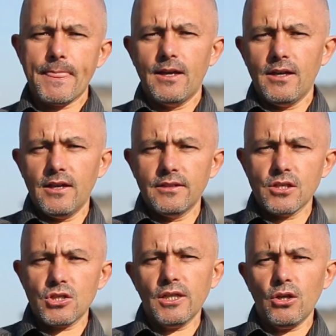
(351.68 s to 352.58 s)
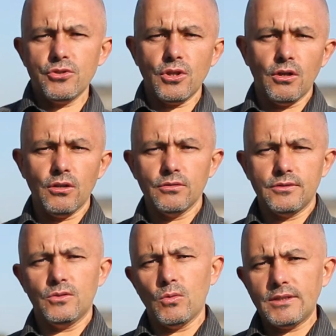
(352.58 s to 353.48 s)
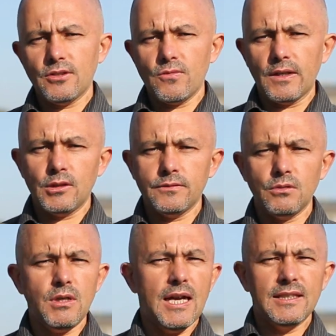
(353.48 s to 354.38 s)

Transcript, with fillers: e, jeżeli chodzi o sytuację światową,